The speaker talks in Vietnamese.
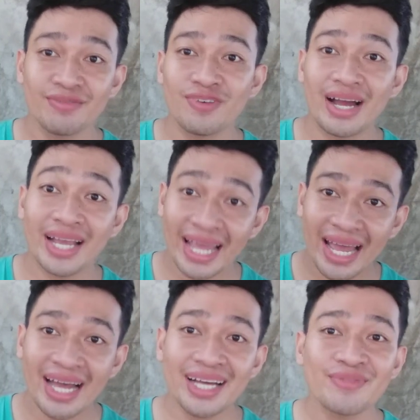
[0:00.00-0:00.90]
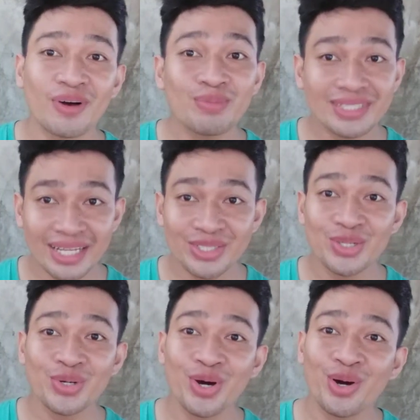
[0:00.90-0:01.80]
và cá phóng sanh cho
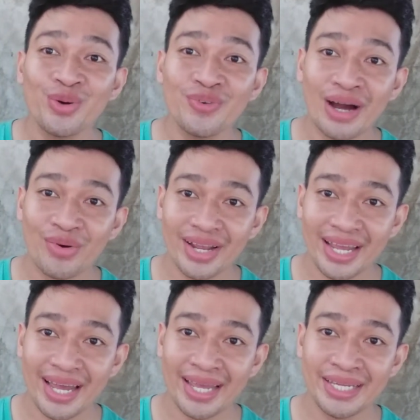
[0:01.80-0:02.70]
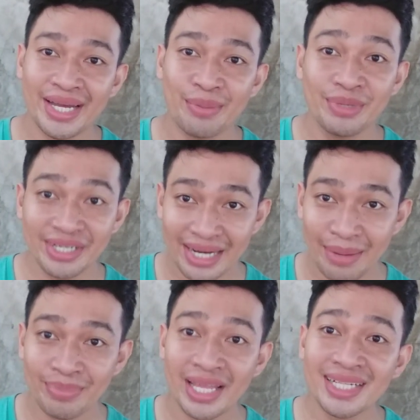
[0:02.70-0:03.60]
cô vào ngày
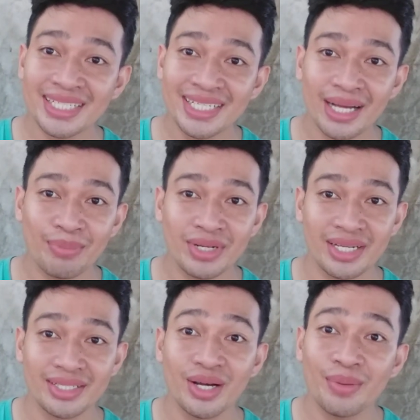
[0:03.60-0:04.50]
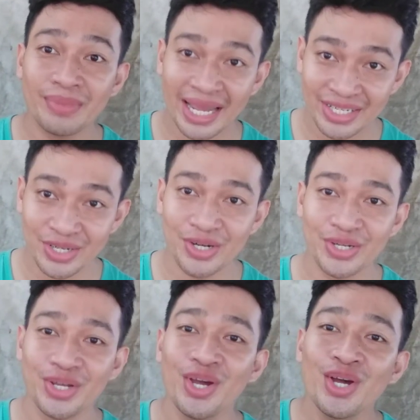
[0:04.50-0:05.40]
15 à, tháng 4 âm lịch hôm nay
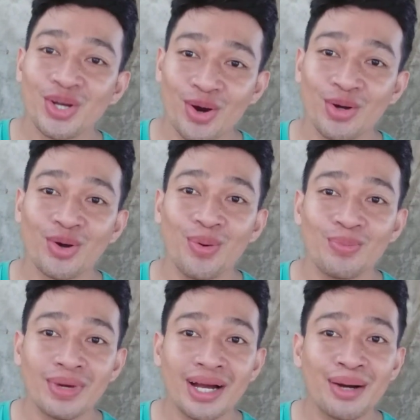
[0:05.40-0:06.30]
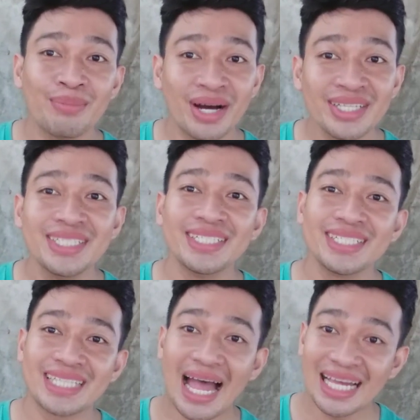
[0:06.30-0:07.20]
rồi. Con cũng à, mới vừa
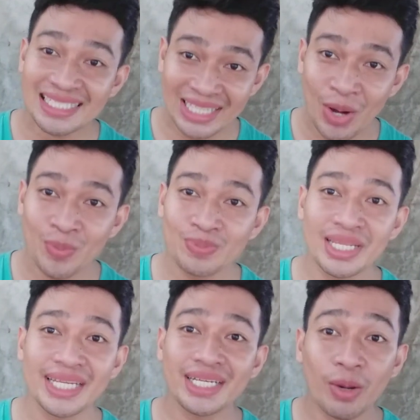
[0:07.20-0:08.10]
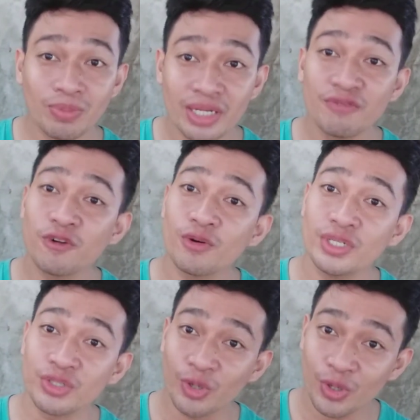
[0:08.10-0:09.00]
thả xong thì công đức vô
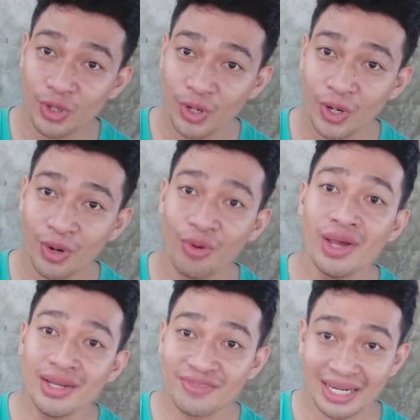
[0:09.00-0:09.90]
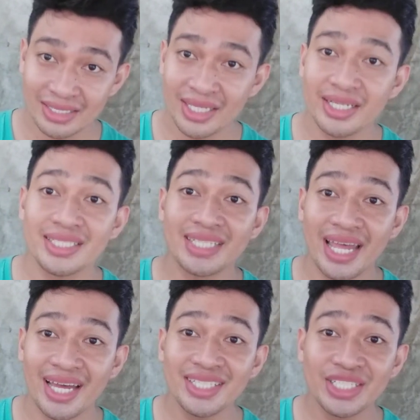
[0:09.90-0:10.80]
lượng của cô, Phật trời
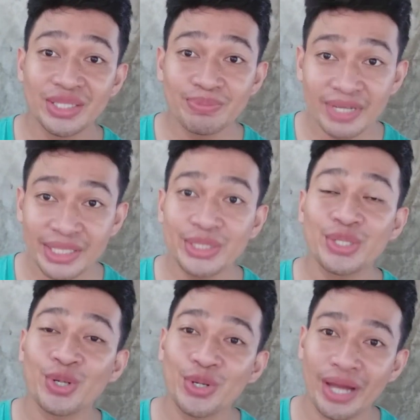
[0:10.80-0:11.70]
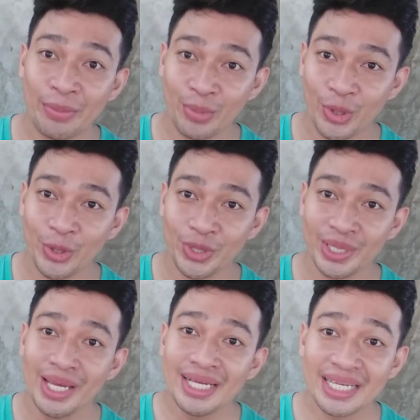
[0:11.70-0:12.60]
sẽ chứng minh cho cô đặng muội.
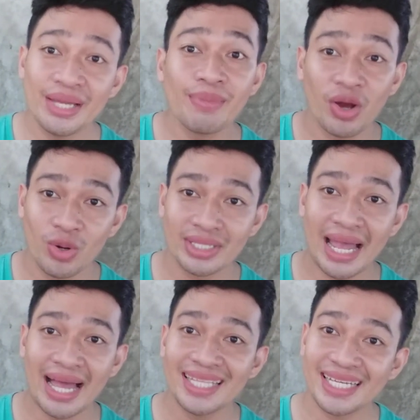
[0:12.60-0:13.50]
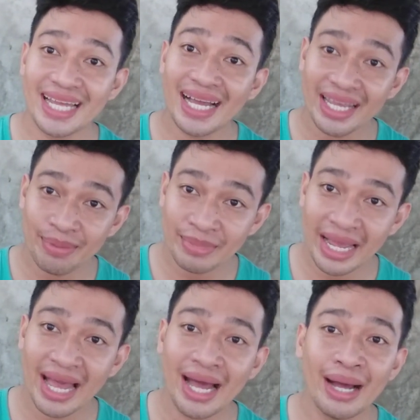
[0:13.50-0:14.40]
Khi mà con thả thì các em
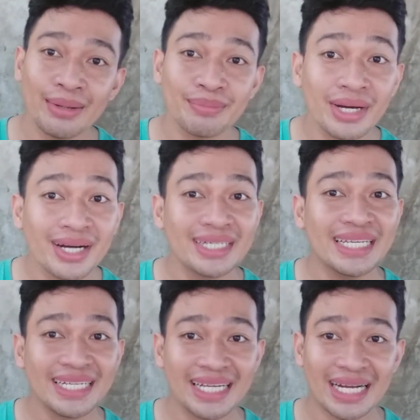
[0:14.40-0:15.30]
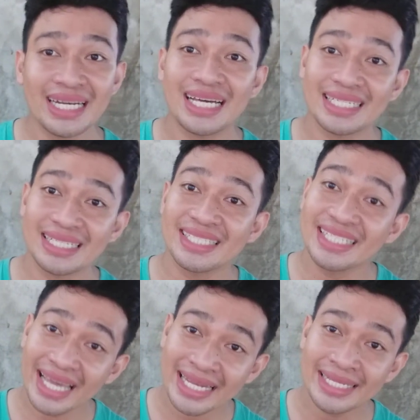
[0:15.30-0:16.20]
cá bơi đi rất là
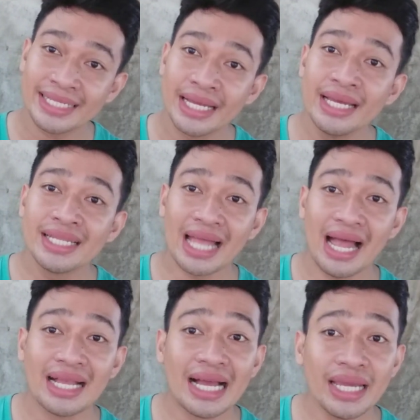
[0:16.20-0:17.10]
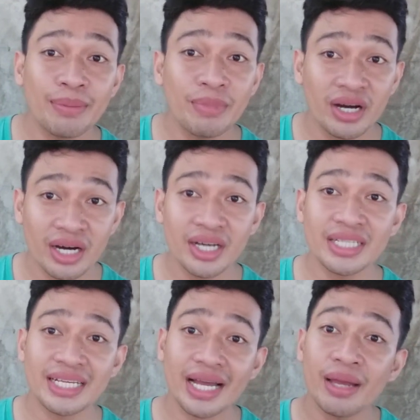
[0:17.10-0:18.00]
nhanh, thả các em ớt
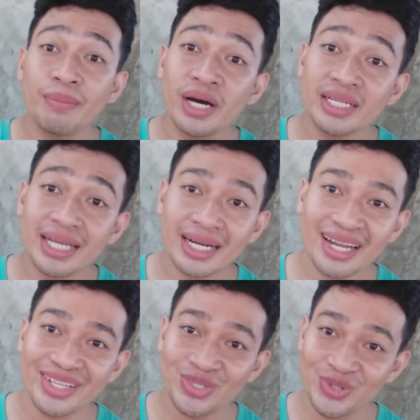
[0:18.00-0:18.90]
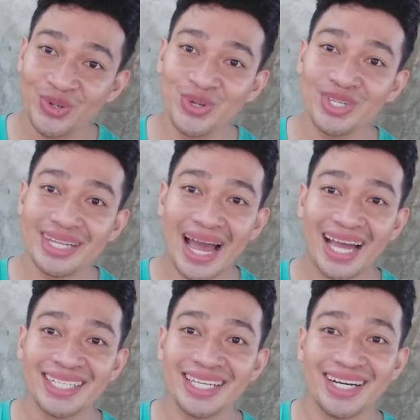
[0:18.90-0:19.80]
thì các em ớt rất là vui
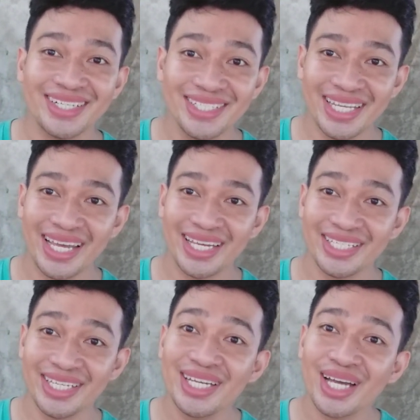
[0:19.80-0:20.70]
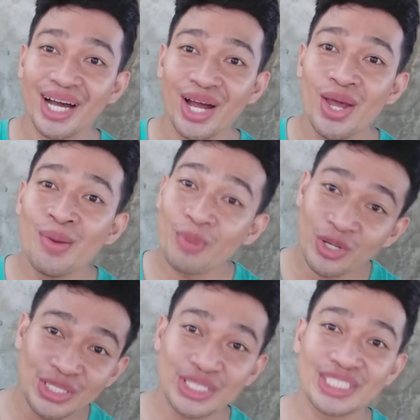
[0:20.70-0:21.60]
đã trở về với à, môi
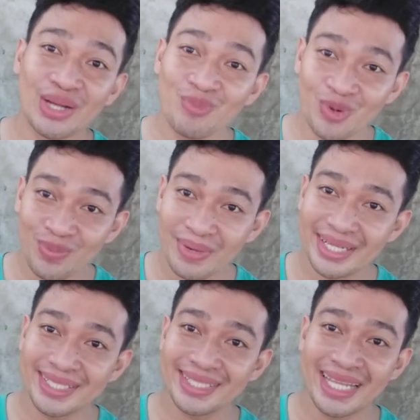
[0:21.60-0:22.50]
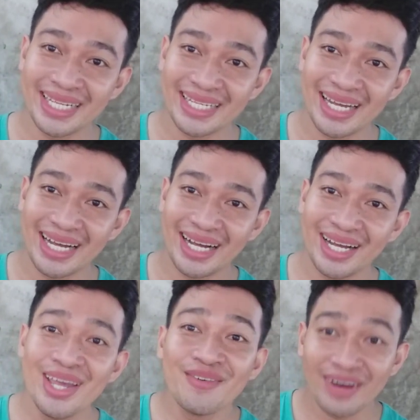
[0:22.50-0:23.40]
trường sống của mình thì
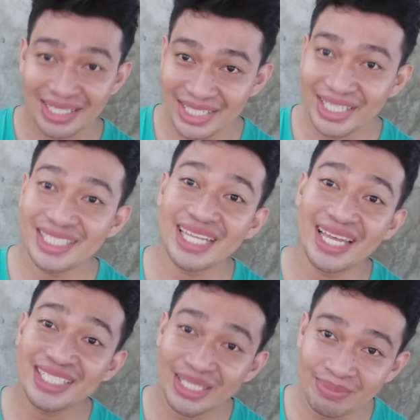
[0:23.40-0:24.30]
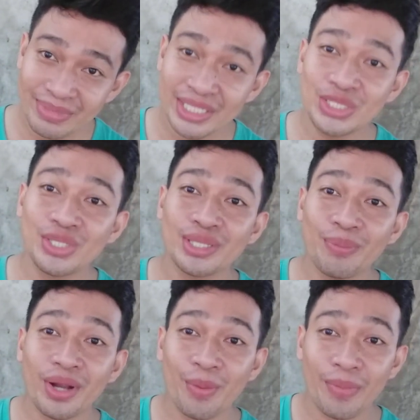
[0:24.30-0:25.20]
Phật trời sẽ chứng minh cho
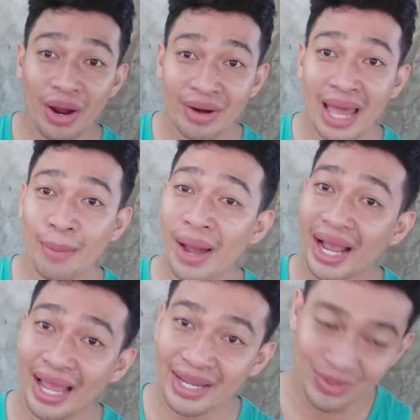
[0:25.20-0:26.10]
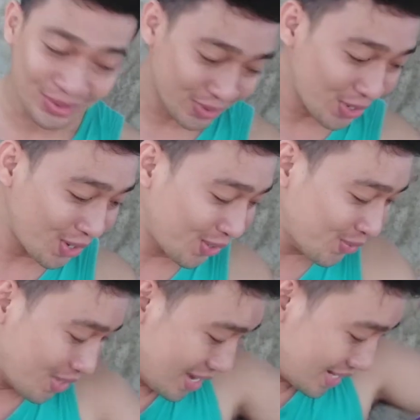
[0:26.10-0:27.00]
tấm lòng bao la bác ái của cô
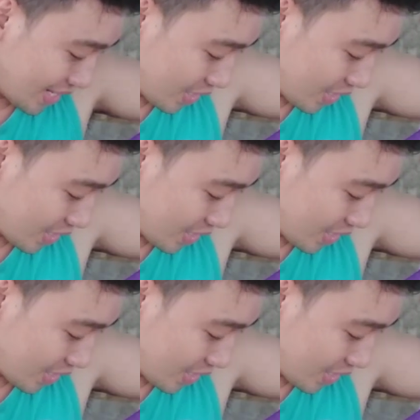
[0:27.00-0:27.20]
thì